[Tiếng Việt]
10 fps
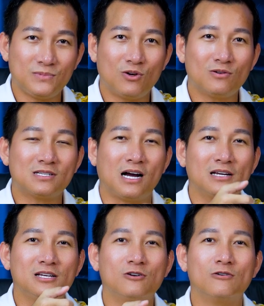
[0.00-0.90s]
con
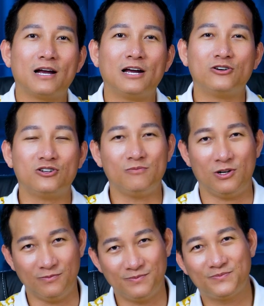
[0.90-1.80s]
sợ những con cá nó đói
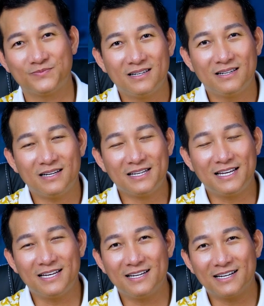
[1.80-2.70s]
bụng anh
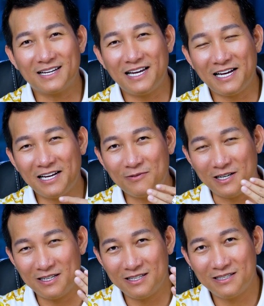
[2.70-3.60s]
chị nghe mà
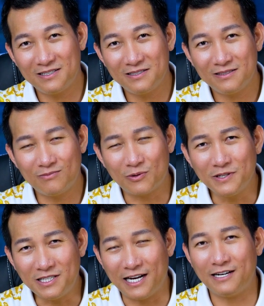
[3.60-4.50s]
một
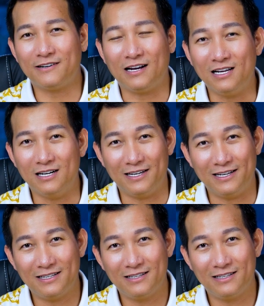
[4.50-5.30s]
đứa trẻ nó trả lời